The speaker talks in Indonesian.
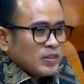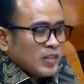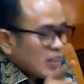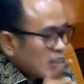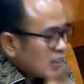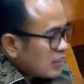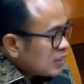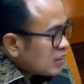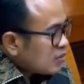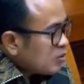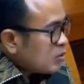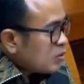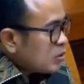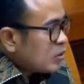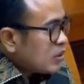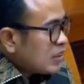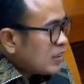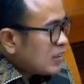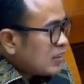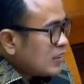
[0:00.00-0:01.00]
Tanda terima
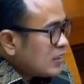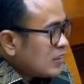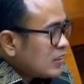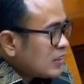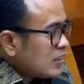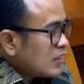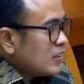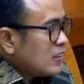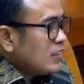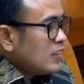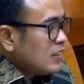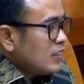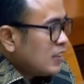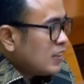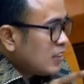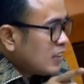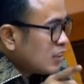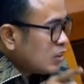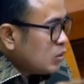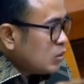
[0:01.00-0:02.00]
pengunduran diri.
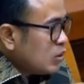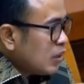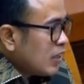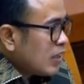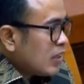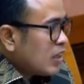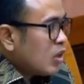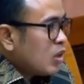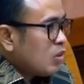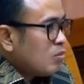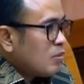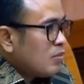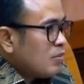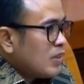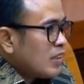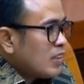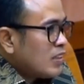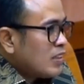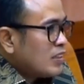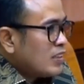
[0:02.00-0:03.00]
Yang kedua, kalau
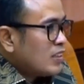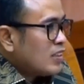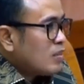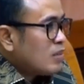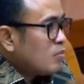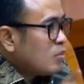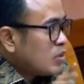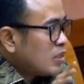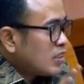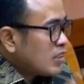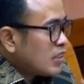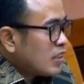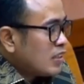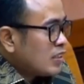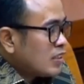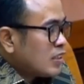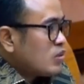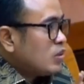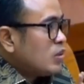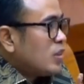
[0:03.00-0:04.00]
memang ini tidak memenuhi
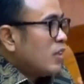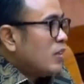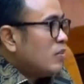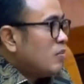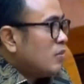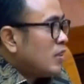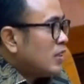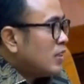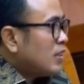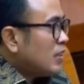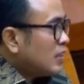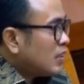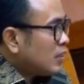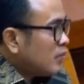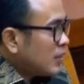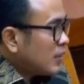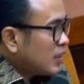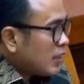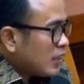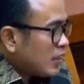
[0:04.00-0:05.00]
syarat ya sudah, berarti kita
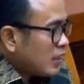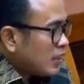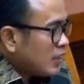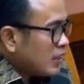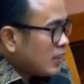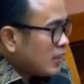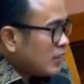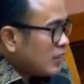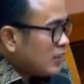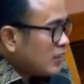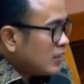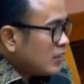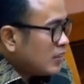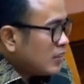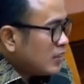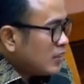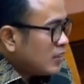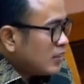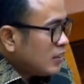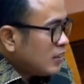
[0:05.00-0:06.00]
batalkan.
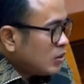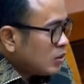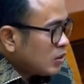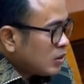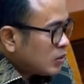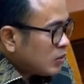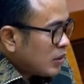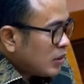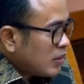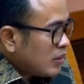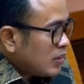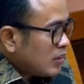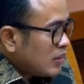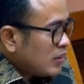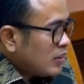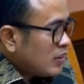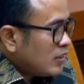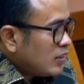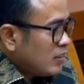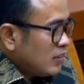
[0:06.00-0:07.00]
Itu Ketua.
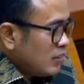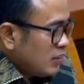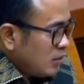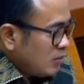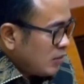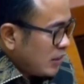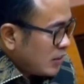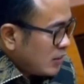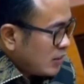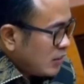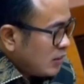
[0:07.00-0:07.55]
Terima